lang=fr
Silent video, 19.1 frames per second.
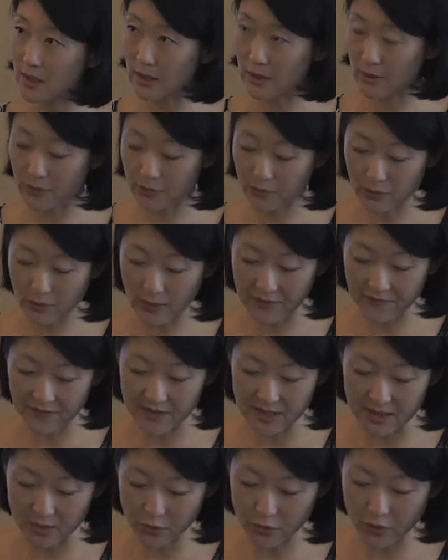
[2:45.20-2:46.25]
euh, de la vie
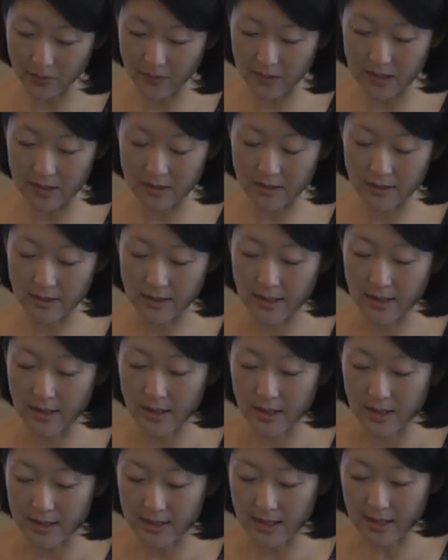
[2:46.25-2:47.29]
des entreprises.
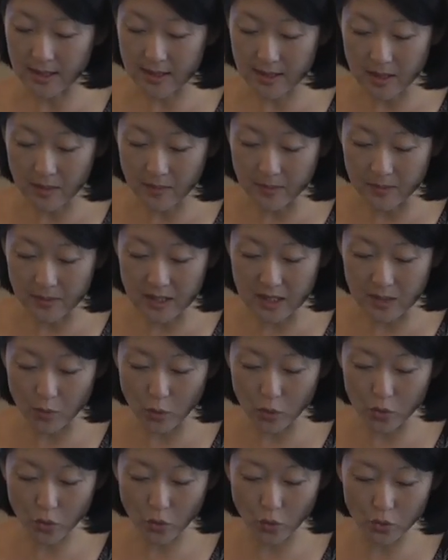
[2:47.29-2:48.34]
Celles-ci
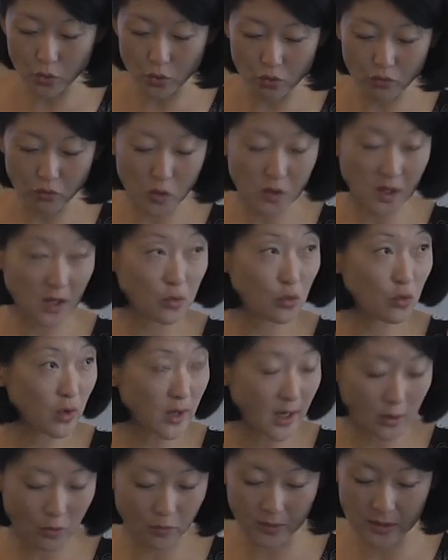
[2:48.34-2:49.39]
disposeront de nouveaux atouts dans
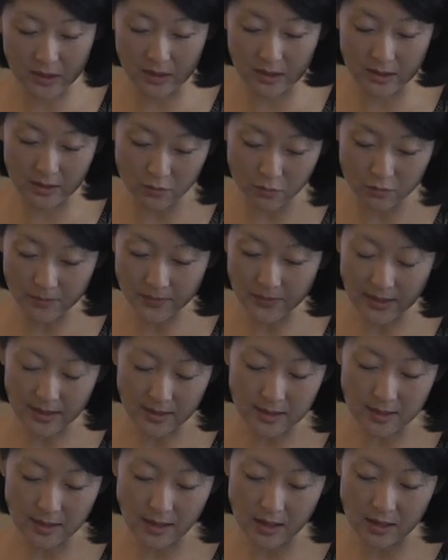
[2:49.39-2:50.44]
la compétition.
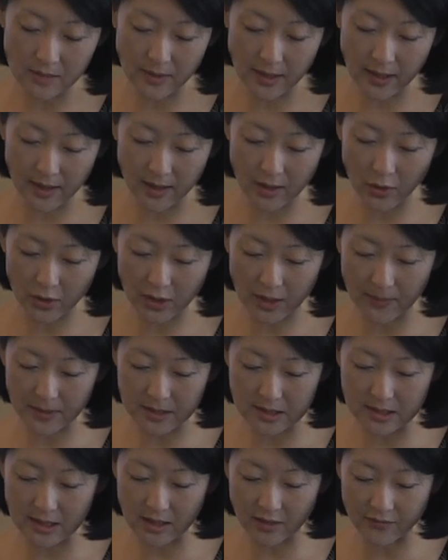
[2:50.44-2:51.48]
Cela libérera leur
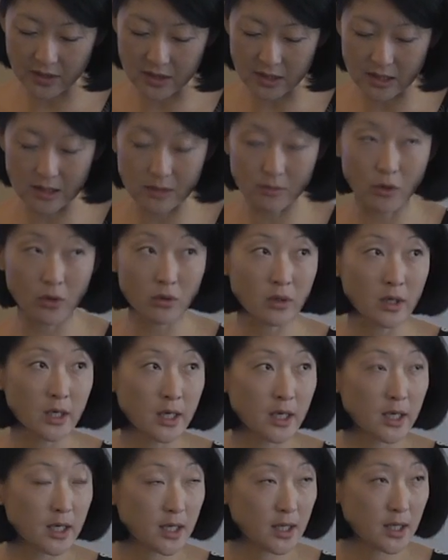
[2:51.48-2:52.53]
capacité d'investissement
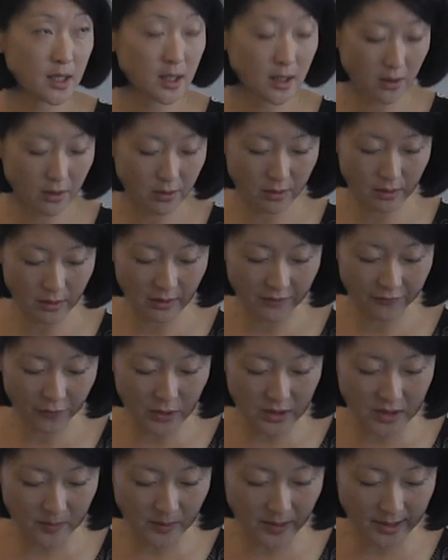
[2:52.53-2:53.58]
et, il faut
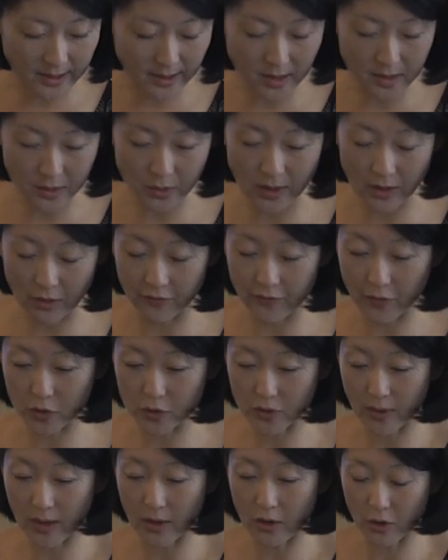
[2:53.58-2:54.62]
l'espérer, cela
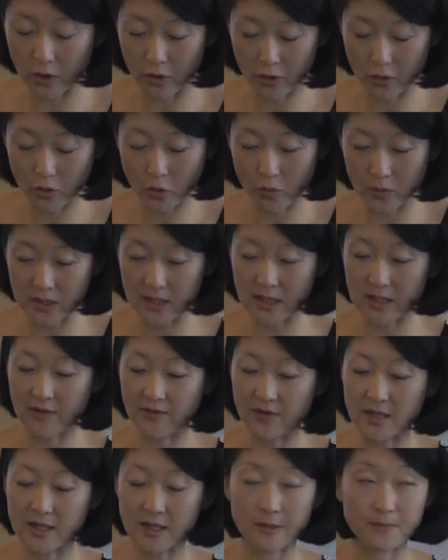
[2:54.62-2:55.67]
renforcera leur
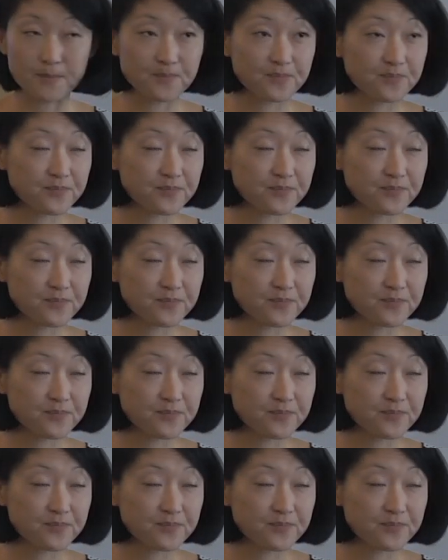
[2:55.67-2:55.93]
compétitivité.